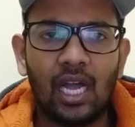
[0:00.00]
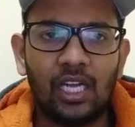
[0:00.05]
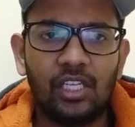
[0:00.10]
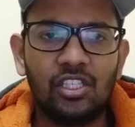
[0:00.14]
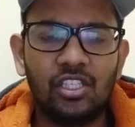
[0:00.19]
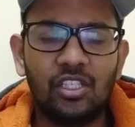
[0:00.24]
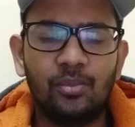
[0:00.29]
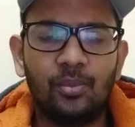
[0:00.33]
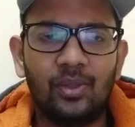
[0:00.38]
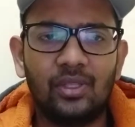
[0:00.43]

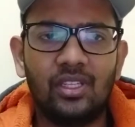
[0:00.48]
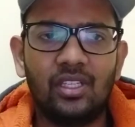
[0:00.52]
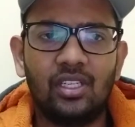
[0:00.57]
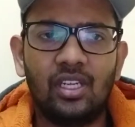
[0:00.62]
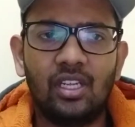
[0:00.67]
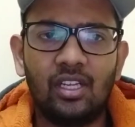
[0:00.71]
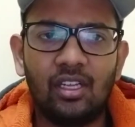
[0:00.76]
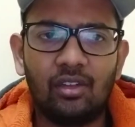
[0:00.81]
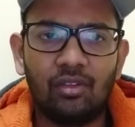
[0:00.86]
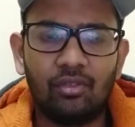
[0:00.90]
அஜித்
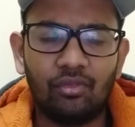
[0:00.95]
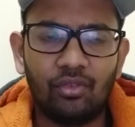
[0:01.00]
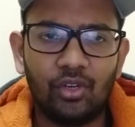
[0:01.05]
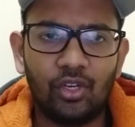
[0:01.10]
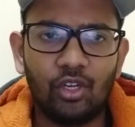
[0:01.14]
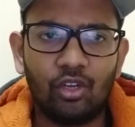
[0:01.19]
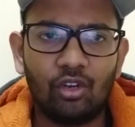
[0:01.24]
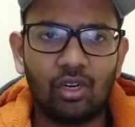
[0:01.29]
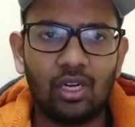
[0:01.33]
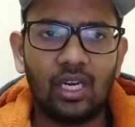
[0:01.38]
பத்தின
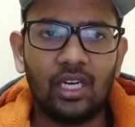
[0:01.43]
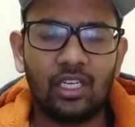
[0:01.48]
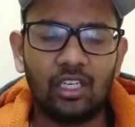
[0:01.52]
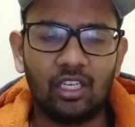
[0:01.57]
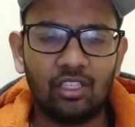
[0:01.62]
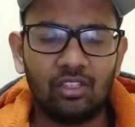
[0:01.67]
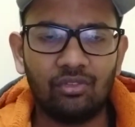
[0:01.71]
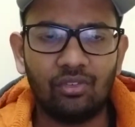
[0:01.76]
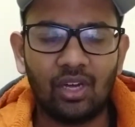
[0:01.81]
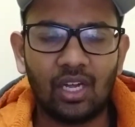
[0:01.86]
வீடியோக்களை
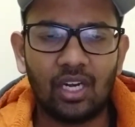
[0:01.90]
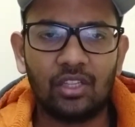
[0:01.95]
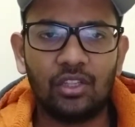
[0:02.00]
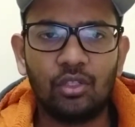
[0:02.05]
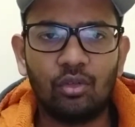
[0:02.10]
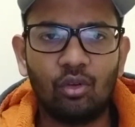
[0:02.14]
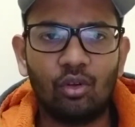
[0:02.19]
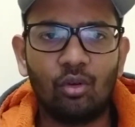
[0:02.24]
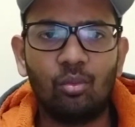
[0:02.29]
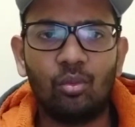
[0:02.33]
அட்லீஸ்ட்
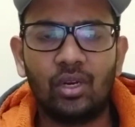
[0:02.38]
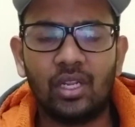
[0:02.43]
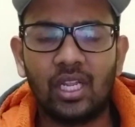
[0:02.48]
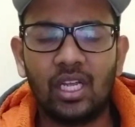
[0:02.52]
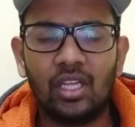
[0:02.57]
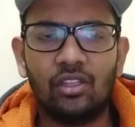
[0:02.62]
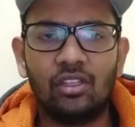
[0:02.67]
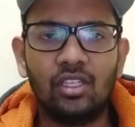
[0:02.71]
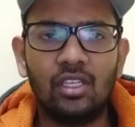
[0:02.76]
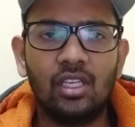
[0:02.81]
வாரத்துக்கு ஒரு
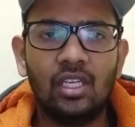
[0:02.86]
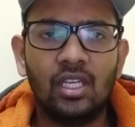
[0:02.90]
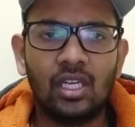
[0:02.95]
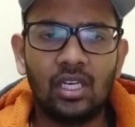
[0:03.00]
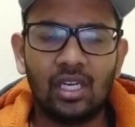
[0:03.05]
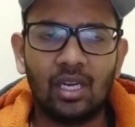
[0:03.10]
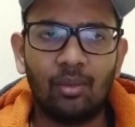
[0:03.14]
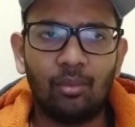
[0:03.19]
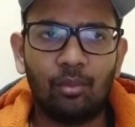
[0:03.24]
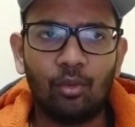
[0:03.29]
முறையாவது
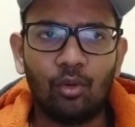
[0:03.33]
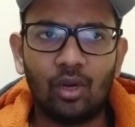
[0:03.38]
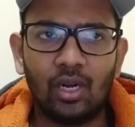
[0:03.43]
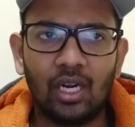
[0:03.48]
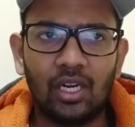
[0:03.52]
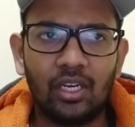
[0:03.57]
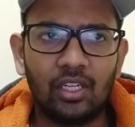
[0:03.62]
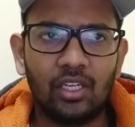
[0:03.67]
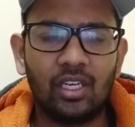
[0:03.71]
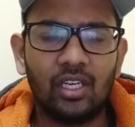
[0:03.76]
நான்
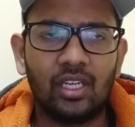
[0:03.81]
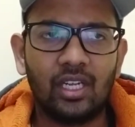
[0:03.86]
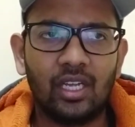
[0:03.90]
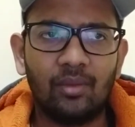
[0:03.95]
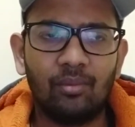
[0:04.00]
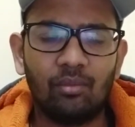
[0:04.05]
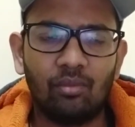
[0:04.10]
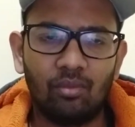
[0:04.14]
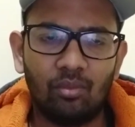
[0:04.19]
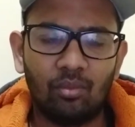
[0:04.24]
போடலான்னு இருக்கேன்